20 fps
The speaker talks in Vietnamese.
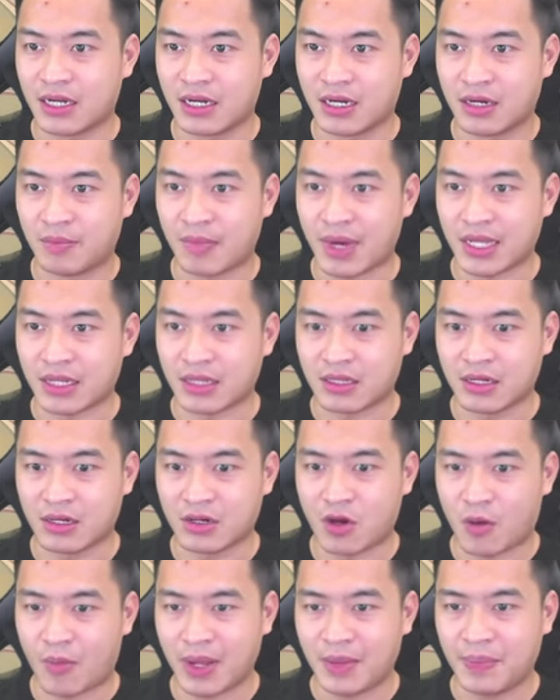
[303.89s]
Mảnh tướng
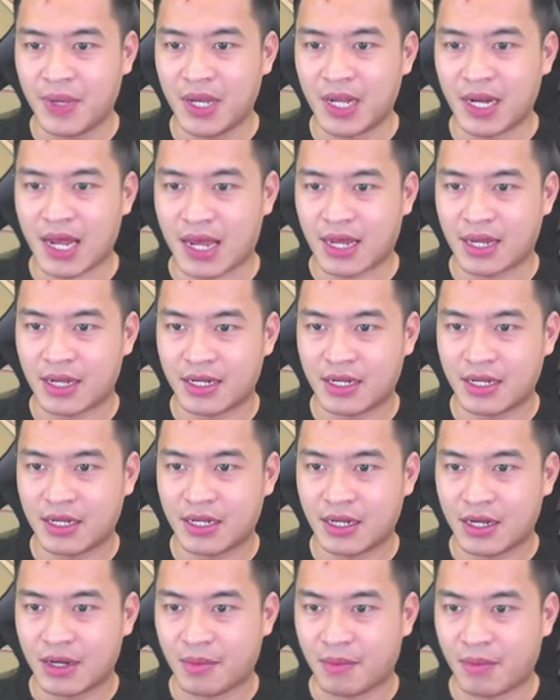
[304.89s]
đỏ bách biến à
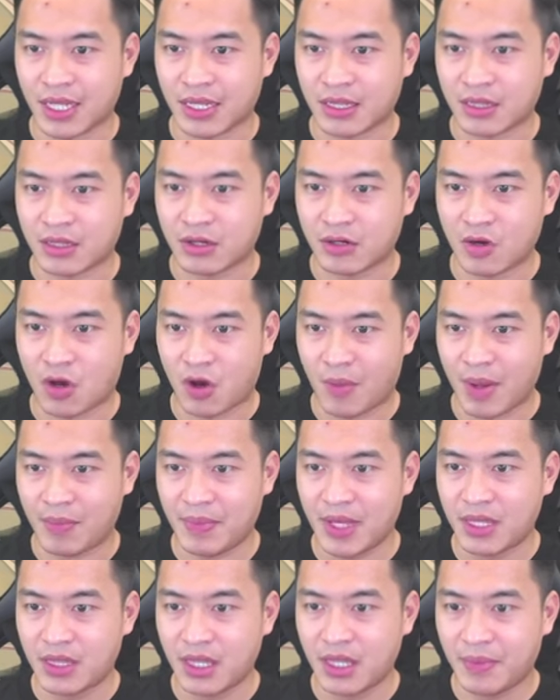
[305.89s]
bạch tướng đỏ bách
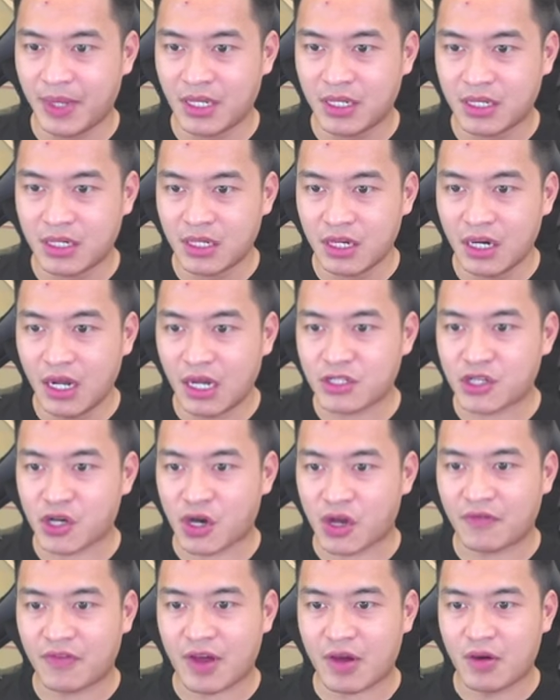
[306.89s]
biến thì mình cứ lựa
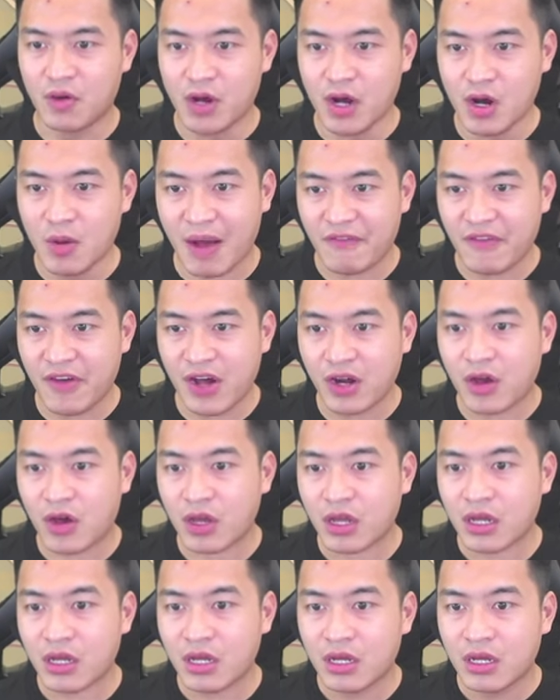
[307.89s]
chọn vào ngưu ma vương thôi
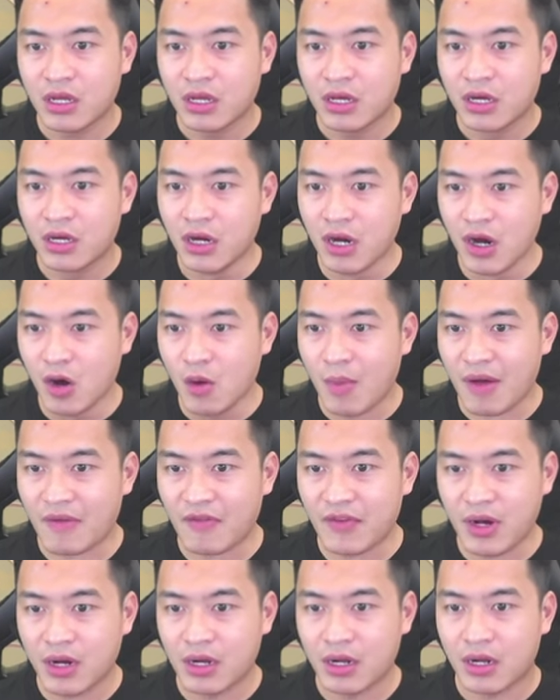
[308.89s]
ngưu ma
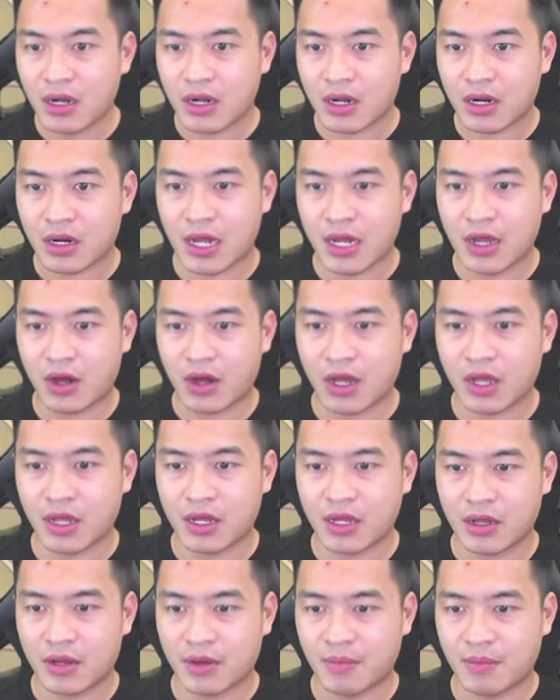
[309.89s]
vương đây rồi
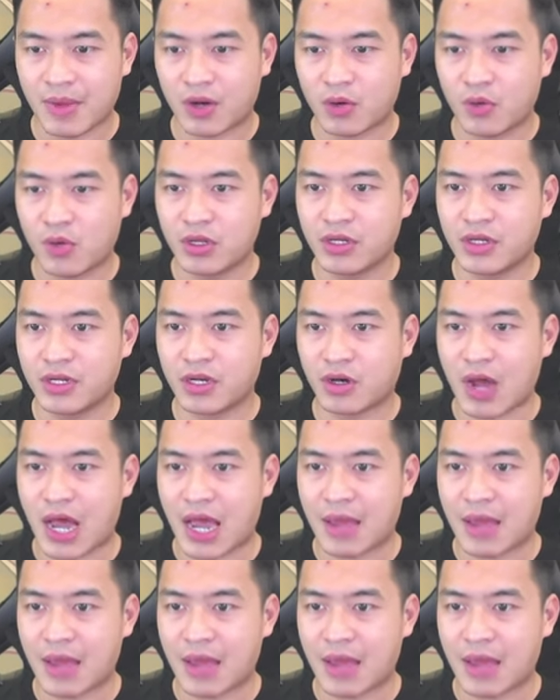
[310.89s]
bắt luôn như được có hai